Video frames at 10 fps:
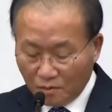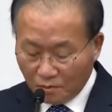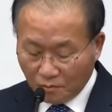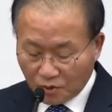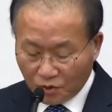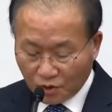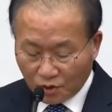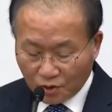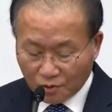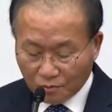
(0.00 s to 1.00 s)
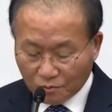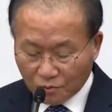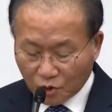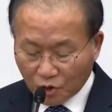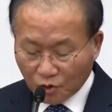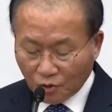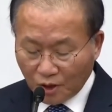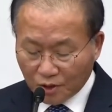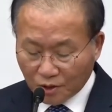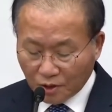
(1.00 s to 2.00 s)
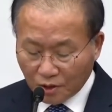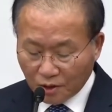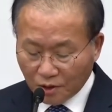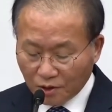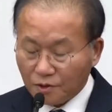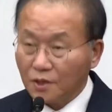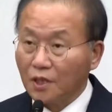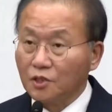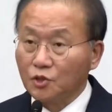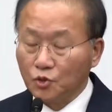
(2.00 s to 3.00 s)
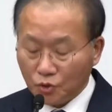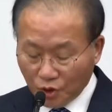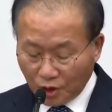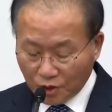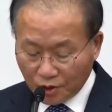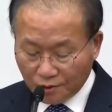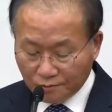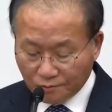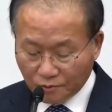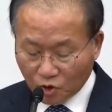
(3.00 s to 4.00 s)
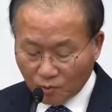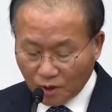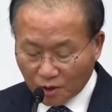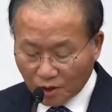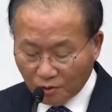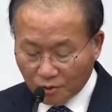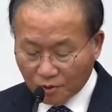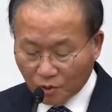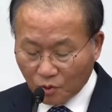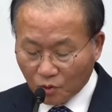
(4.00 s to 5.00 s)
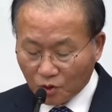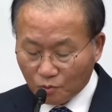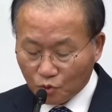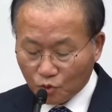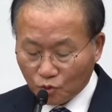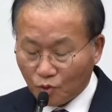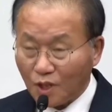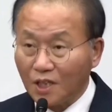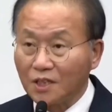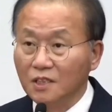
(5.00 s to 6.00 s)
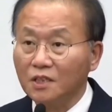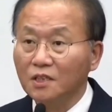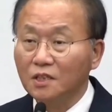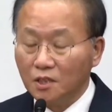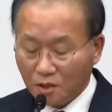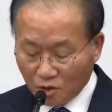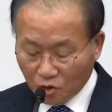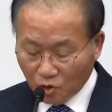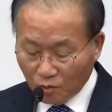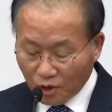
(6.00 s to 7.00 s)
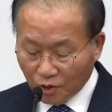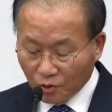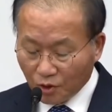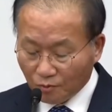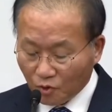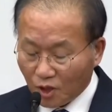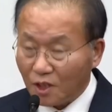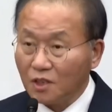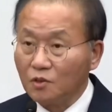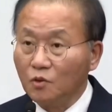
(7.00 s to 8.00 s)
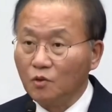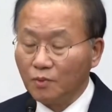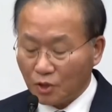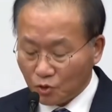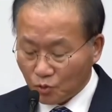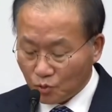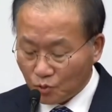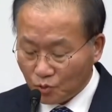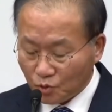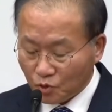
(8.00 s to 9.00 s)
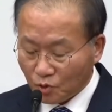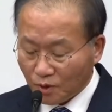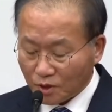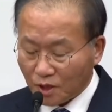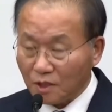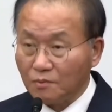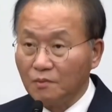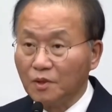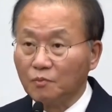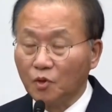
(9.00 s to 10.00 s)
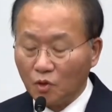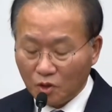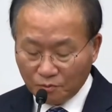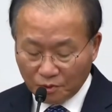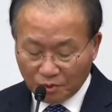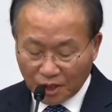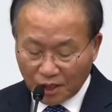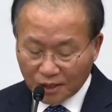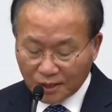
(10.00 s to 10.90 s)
먼저 문경 화재 현장에서 순직하신 소방대원 고 김수광 소방교님과 고 박수훈 소방사님의 명복을 빕니다.